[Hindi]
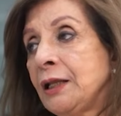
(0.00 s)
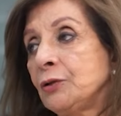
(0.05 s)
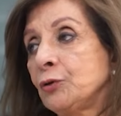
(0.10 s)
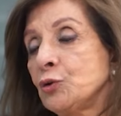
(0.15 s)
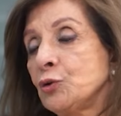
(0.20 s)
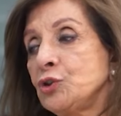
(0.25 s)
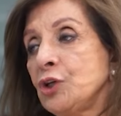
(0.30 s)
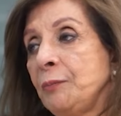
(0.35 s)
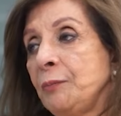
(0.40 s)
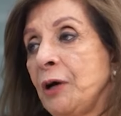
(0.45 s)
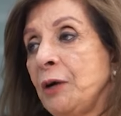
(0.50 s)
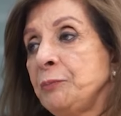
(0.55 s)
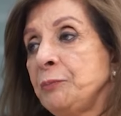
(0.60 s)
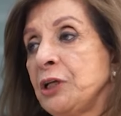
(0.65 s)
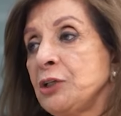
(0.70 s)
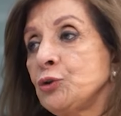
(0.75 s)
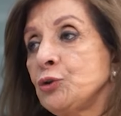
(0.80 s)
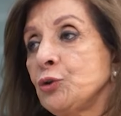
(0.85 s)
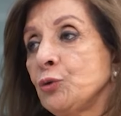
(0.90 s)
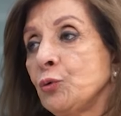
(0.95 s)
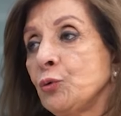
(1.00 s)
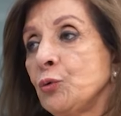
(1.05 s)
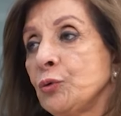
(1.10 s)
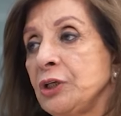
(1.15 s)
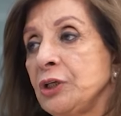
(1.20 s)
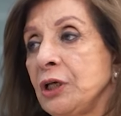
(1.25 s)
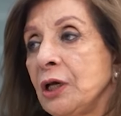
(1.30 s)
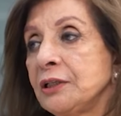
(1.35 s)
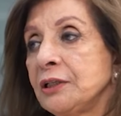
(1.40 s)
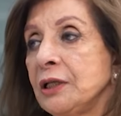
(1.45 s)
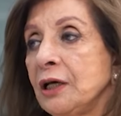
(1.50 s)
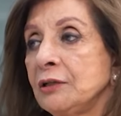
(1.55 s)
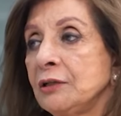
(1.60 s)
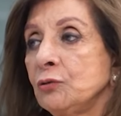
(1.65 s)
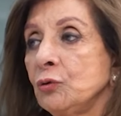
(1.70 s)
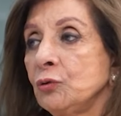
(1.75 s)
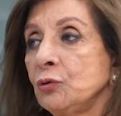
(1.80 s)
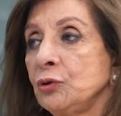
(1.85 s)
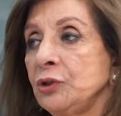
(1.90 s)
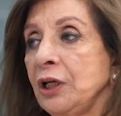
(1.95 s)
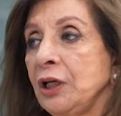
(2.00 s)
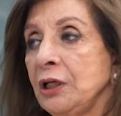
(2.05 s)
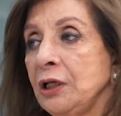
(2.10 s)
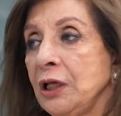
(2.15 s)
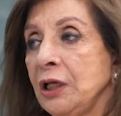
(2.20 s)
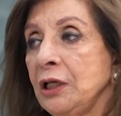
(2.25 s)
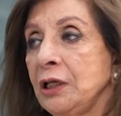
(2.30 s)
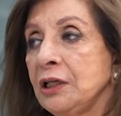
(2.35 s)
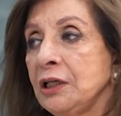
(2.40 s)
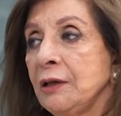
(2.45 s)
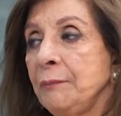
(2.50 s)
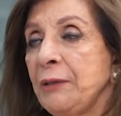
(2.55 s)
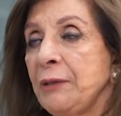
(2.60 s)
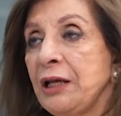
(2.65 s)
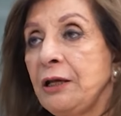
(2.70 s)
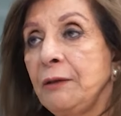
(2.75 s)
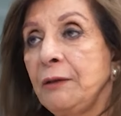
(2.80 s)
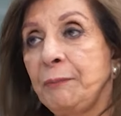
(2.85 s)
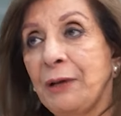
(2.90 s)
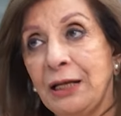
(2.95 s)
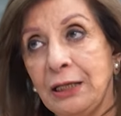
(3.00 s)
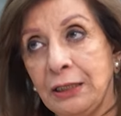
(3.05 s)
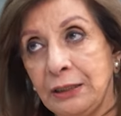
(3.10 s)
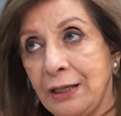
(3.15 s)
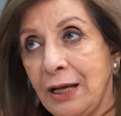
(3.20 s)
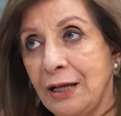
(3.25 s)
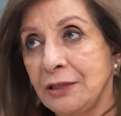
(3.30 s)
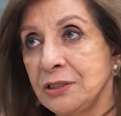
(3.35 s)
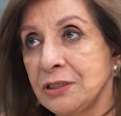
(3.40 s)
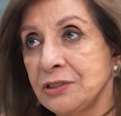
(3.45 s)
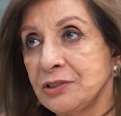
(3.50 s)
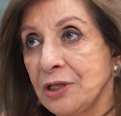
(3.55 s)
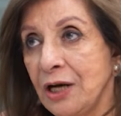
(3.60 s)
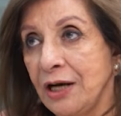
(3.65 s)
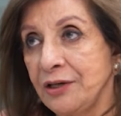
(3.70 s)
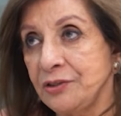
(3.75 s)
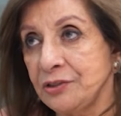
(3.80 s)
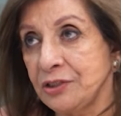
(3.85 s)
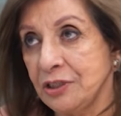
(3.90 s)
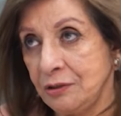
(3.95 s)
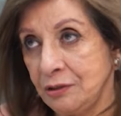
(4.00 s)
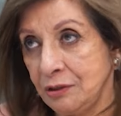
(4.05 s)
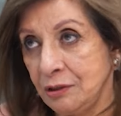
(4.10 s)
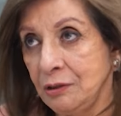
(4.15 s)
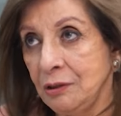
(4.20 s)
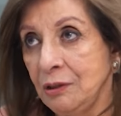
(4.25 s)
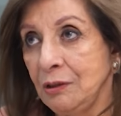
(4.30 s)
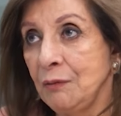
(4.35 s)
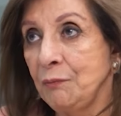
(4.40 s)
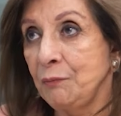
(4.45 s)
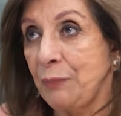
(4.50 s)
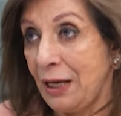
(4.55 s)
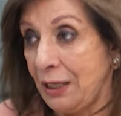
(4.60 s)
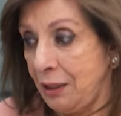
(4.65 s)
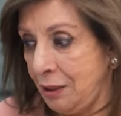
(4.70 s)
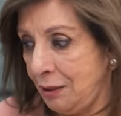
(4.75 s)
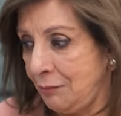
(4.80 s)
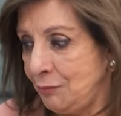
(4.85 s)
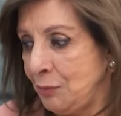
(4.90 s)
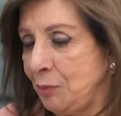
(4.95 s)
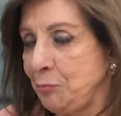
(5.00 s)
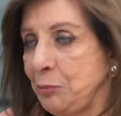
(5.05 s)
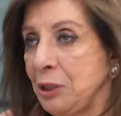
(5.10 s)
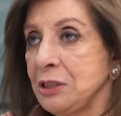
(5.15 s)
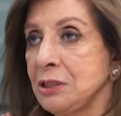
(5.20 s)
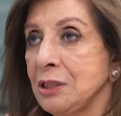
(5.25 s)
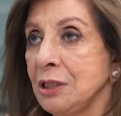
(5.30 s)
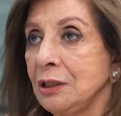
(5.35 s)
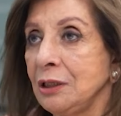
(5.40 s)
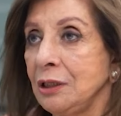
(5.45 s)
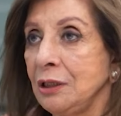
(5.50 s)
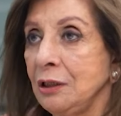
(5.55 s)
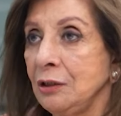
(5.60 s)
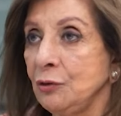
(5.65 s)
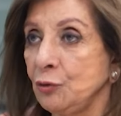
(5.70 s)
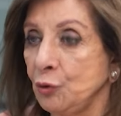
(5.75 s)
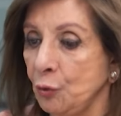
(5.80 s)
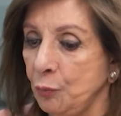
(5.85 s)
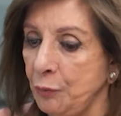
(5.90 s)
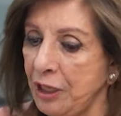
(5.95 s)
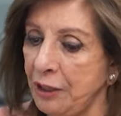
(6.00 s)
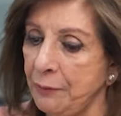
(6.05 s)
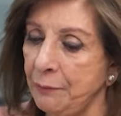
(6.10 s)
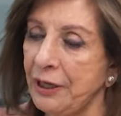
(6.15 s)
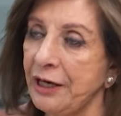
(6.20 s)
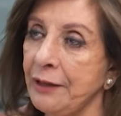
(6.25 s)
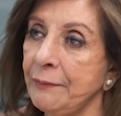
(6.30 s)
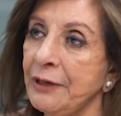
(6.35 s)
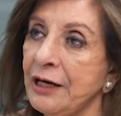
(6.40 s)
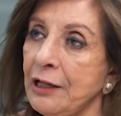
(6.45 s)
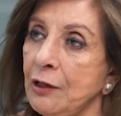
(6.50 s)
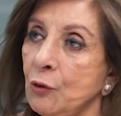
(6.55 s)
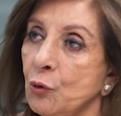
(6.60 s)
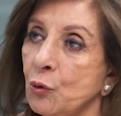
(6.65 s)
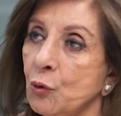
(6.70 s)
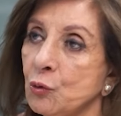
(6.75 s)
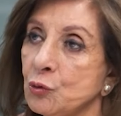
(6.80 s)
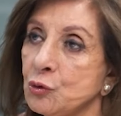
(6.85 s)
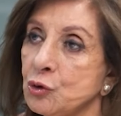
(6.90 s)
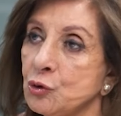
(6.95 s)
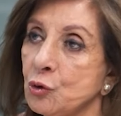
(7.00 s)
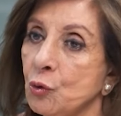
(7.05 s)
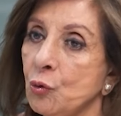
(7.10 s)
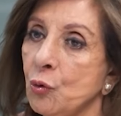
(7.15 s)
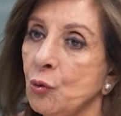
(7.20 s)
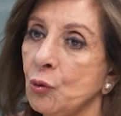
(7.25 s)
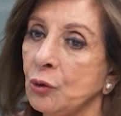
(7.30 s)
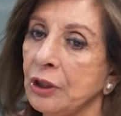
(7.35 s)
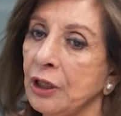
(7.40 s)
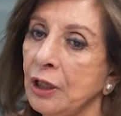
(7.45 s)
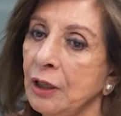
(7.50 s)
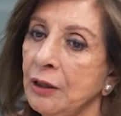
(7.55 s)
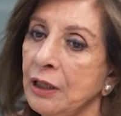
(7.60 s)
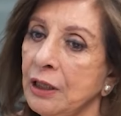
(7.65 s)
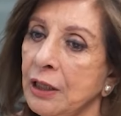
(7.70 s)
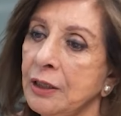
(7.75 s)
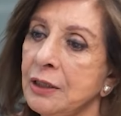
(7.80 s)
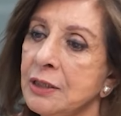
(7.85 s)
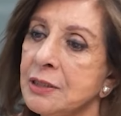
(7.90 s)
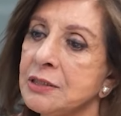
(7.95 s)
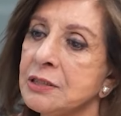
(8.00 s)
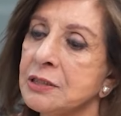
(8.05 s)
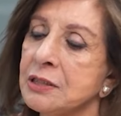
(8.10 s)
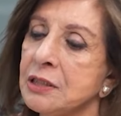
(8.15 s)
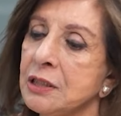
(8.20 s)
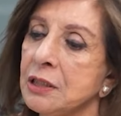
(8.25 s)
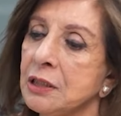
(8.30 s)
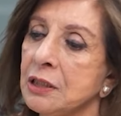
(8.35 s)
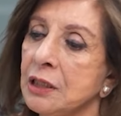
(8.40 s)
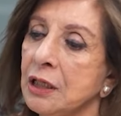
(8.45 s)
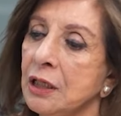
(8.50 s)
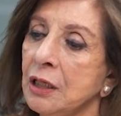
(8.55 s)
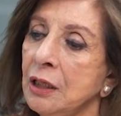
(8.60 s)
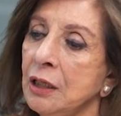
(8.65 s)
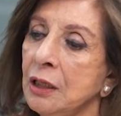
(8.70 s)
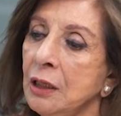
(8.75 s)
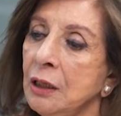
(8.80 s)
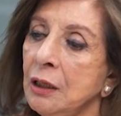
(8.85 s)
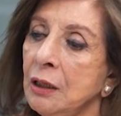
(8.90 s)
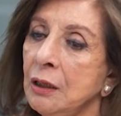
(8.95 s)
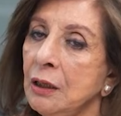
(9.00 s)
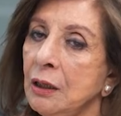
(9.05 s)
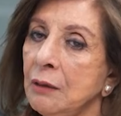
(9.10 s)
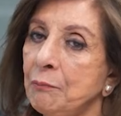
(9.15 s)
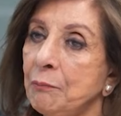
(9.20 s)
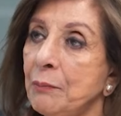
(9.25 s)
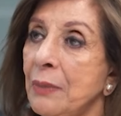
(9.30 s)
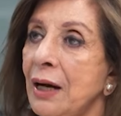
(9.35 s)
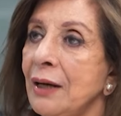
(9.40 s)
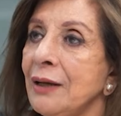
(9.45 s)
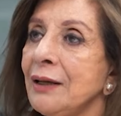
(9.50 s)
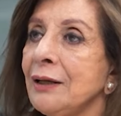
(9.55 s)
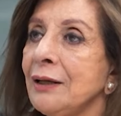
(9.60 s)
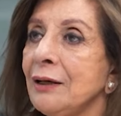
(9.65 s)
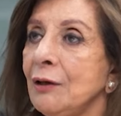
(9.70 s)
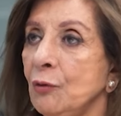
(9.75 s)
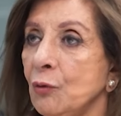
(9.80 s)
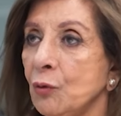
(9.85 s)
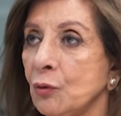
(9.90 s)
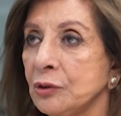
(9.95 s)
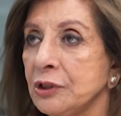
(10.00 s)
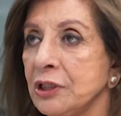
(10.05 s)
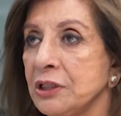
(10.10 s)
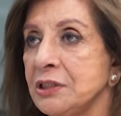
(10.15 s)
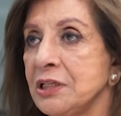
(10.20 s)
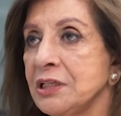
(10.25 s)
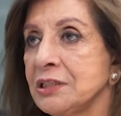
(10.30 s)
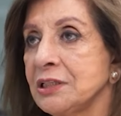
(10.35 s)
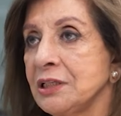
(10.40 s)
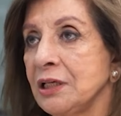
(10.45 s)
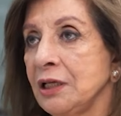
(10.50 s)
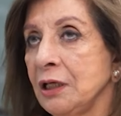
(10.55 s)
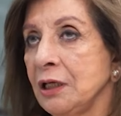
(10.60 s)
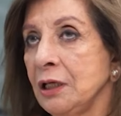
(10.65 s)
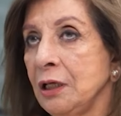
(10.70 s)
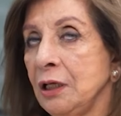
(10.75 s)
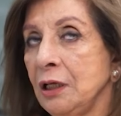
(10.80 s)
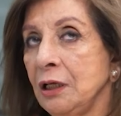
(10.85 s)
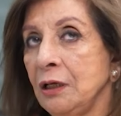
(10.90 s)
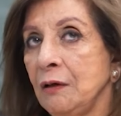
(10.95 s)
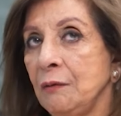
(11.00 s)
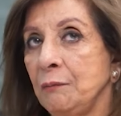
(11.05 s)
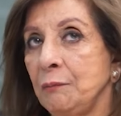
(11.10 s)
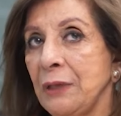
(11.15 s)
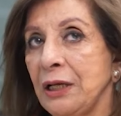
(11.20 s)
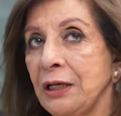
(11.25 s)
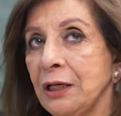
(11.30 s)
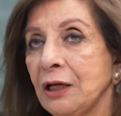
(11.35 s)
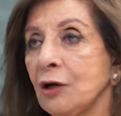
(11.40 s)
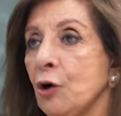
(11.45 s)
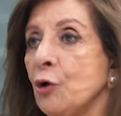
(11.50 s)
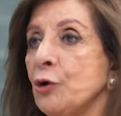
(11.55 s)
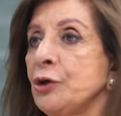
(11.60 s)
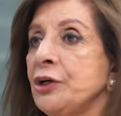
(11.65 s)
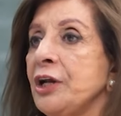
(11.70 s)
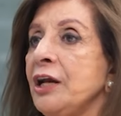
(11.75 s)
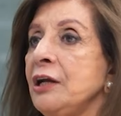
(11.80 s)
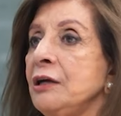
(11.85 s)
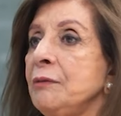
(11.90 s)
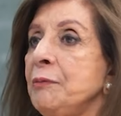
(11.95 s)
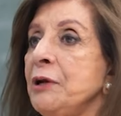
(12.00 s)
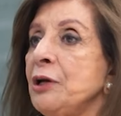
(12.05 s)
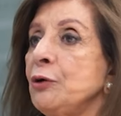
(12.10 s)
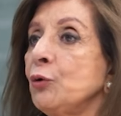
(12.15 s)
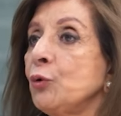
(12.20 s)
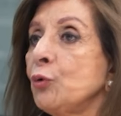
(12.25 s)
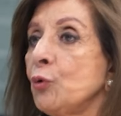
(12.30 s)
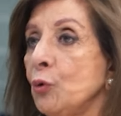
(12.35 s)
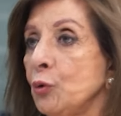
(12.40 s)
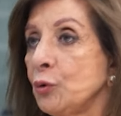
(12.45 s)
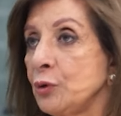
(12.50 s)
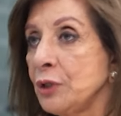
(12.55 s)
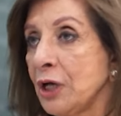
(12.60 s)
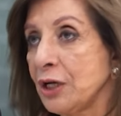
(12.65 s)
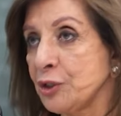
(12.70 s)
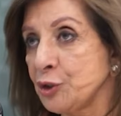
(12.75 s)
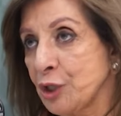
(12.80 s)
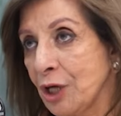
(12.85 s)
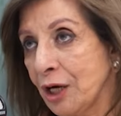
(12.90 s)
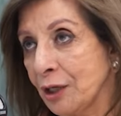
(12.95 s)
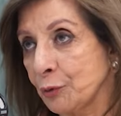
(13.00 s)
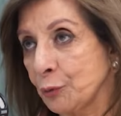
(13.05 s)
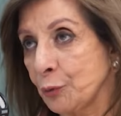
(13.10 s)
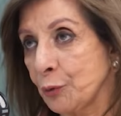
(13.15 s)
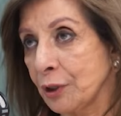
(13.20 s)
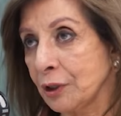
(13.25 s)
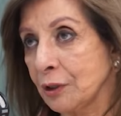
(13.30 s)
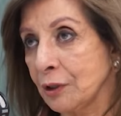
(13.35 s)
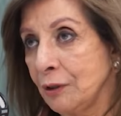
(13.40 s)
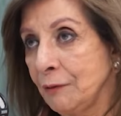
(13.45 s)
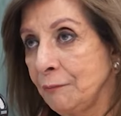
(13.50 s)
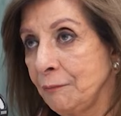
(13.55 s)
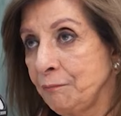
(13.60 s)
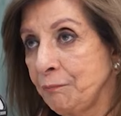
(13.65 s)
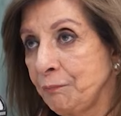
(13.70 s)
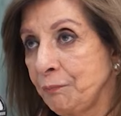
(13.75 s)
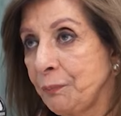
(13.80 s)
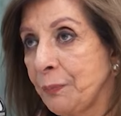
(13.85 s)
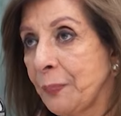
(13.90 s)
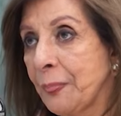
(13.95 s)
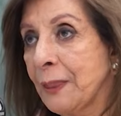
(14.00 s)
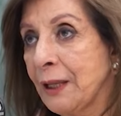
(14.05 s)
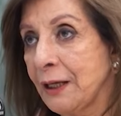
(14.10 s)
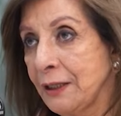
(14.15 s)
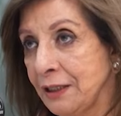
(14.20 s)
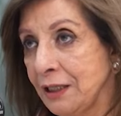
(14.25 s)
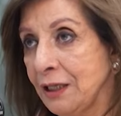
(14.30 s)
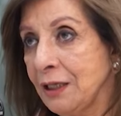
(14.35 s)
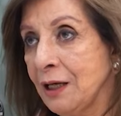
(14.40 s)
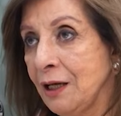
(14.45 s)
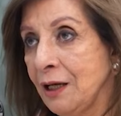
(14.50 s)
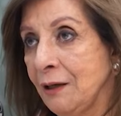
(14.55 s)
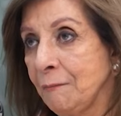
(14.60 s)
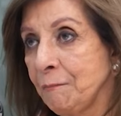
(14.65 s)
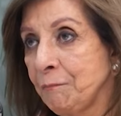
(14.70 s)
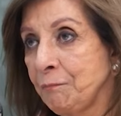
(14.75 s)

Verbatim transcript: तो जब हमने शुरू किया था तो ये नहीं कि मैंने पहले डाइजेस्ट राइटर पहले हमने मीटिंग की तो मैंने हम्म। बड़े बड़े लोग जो के इंडस्ट्री के माहिर लोग थे जैसे मैंने कंटेंट पे नूरुलुदा हुदा शाह को रखा ठीक है